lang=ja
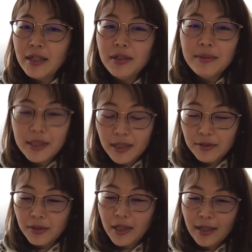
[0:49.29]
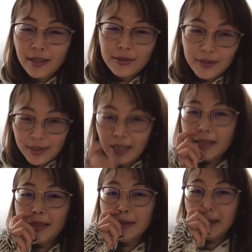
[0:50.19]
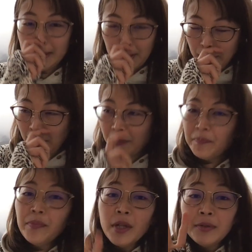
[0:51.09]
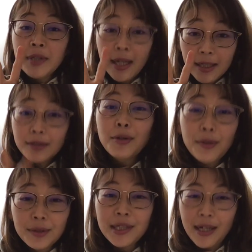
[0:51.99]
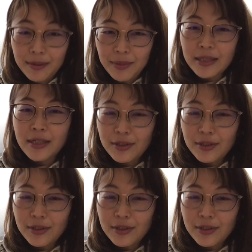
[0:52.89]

ユニバーサウンドのアカウントで出してるんですけど、二人投稿者がいます。